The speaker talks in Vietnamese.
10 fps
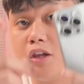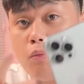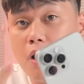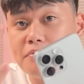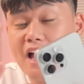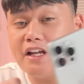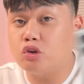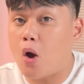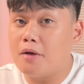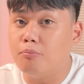tổng hợp nhanh
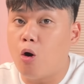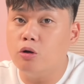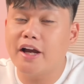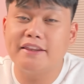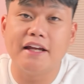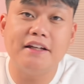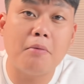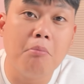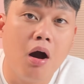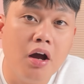toàn bộ những cái tính
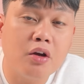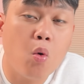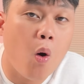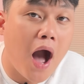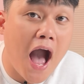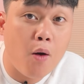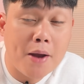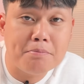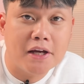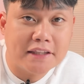năng mới của
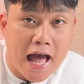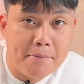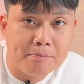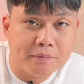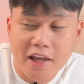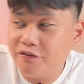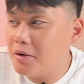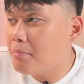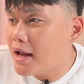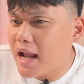iOS 18 Cái
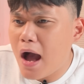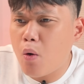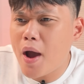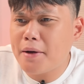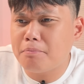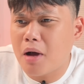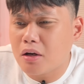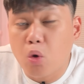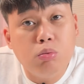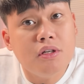phiên bản iOS
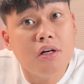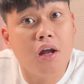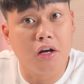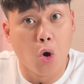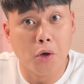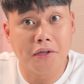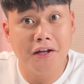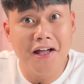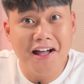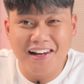mà đúng như lời đồn
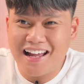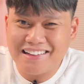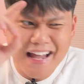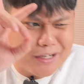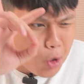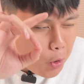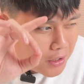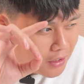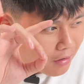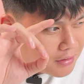là thay
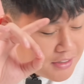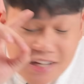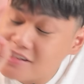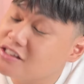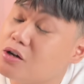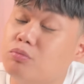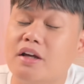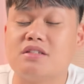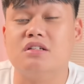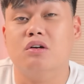đổi lớn nhất trong
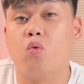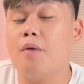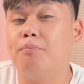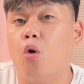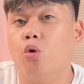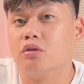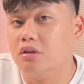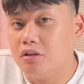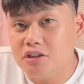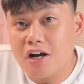lịch sử của Apple
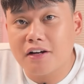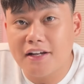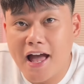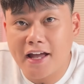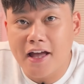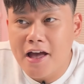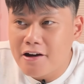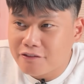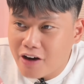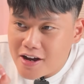từ trước đến nay
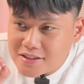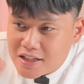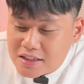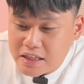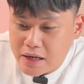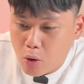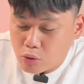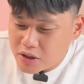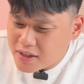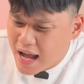với rất
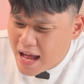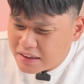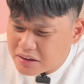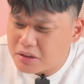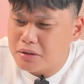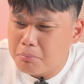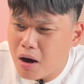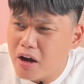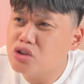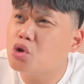nhiều những cái từ
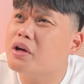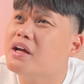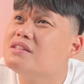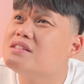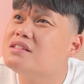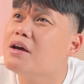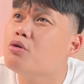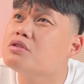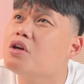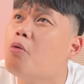mới cho đến
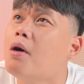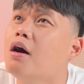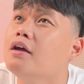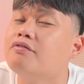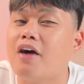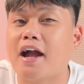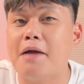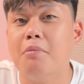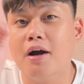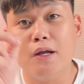siêu siêu mới và
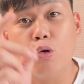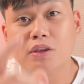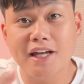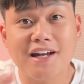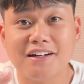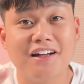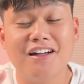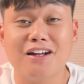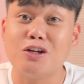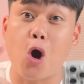cái mới đầu tiên
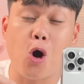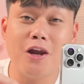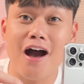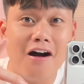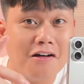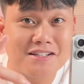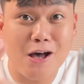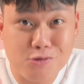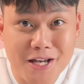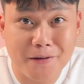đó là ở
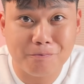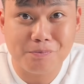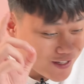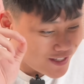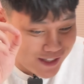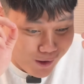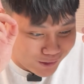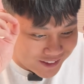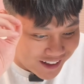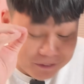giao diện.
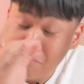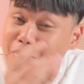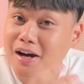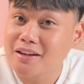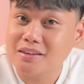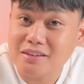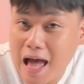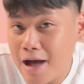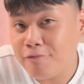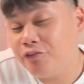Sau tận
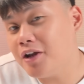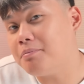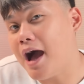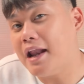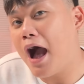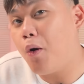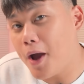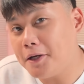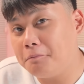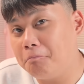18 phiên bản iOS